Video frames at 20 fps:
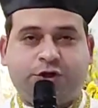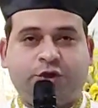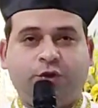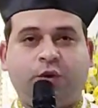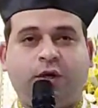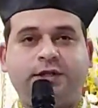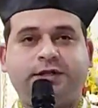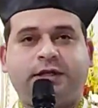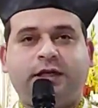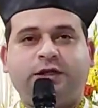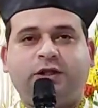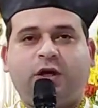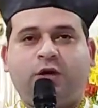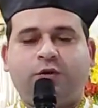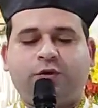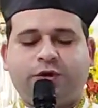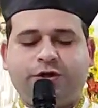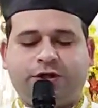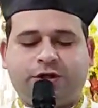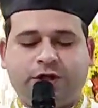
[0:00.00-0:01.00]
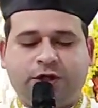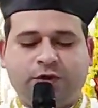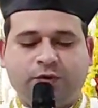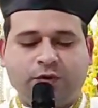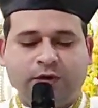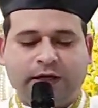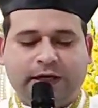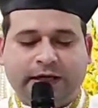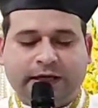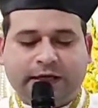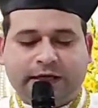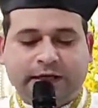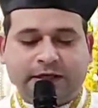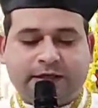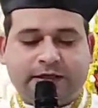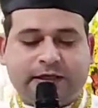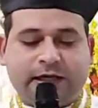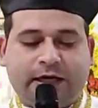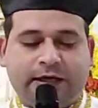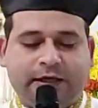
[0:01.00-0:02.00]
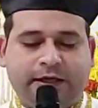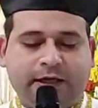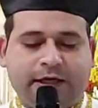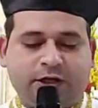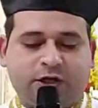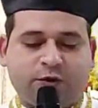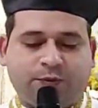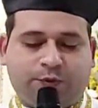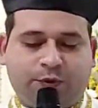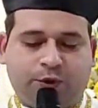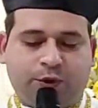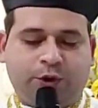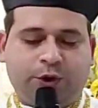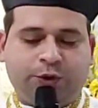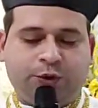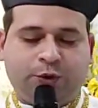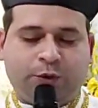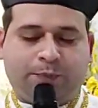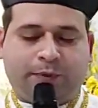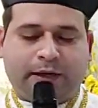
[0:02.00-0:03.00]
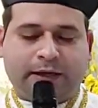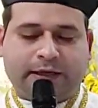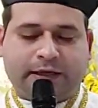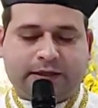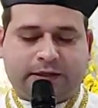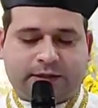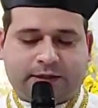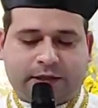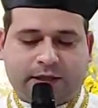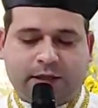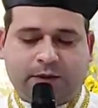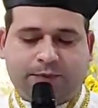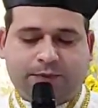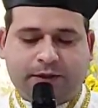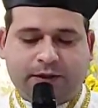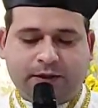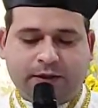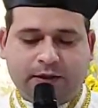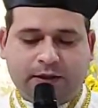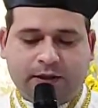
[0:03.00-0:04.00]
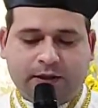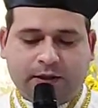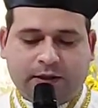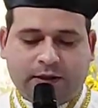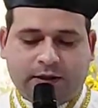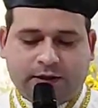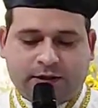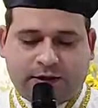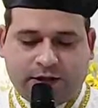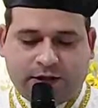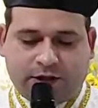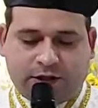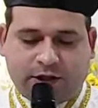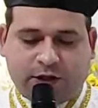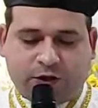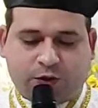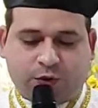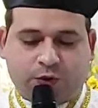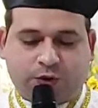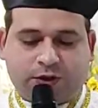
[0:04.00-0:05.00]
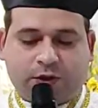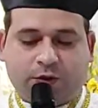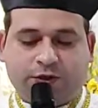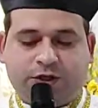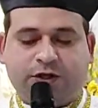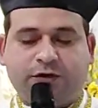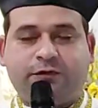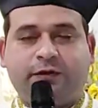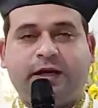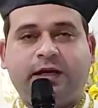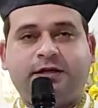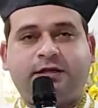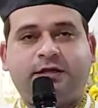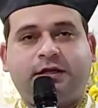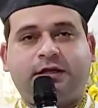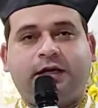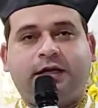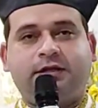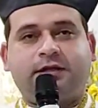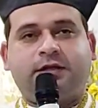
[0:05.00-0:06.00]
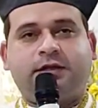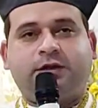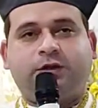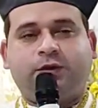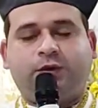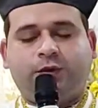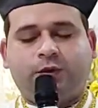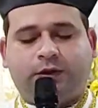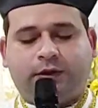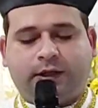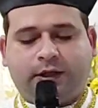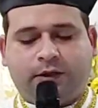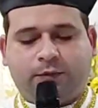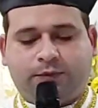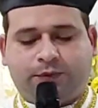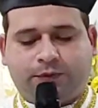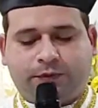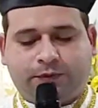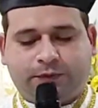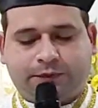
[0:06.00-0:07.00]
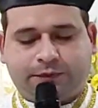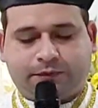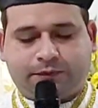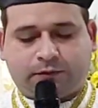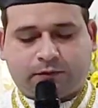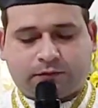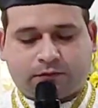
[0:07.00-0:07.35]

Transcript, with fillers: Continua Santo Agostinho: estarias morto para sempre se Jesus não tivesse nascido no tempo.